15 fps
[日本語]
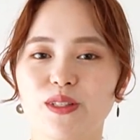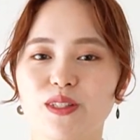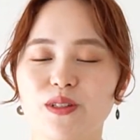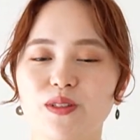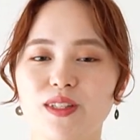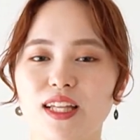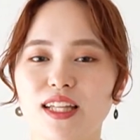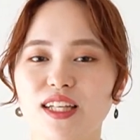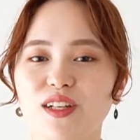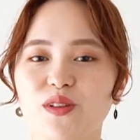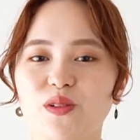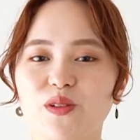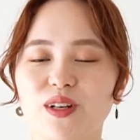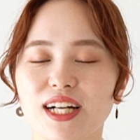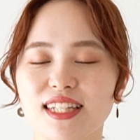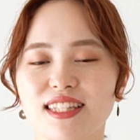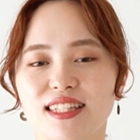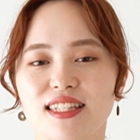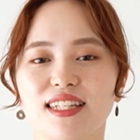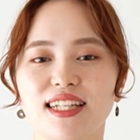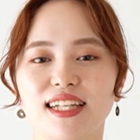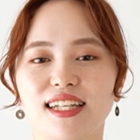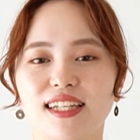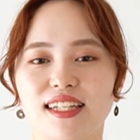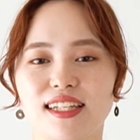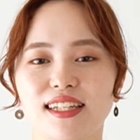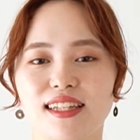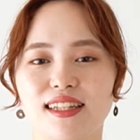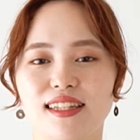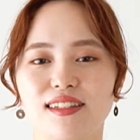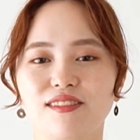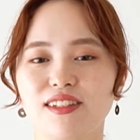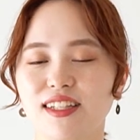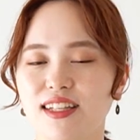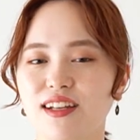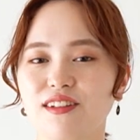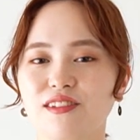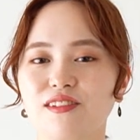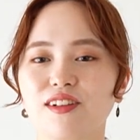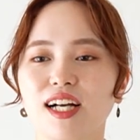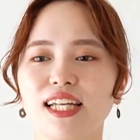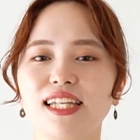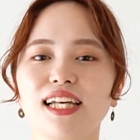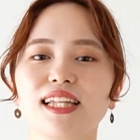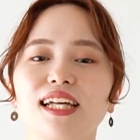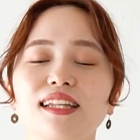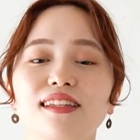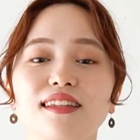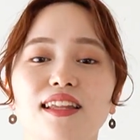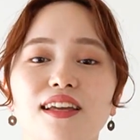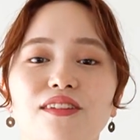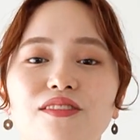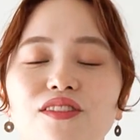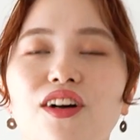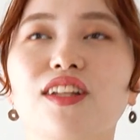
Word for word: そんなにこうがっつり浮き出るのが嫌だっていう